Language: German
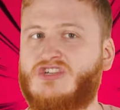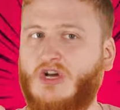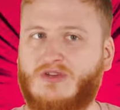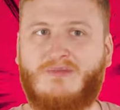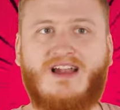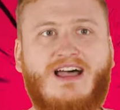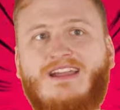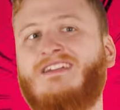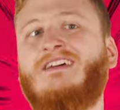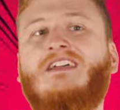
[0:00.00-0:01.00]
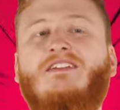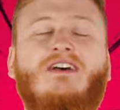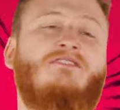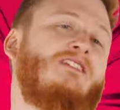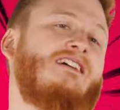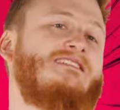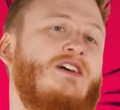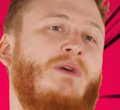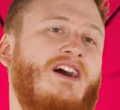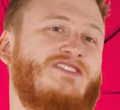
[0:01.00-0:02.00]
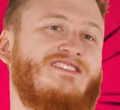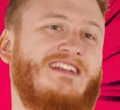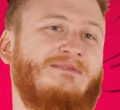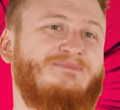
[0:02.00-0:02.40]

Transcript: Schaut da mal rein, ihr werdet vielleicht sehr überrascht sein.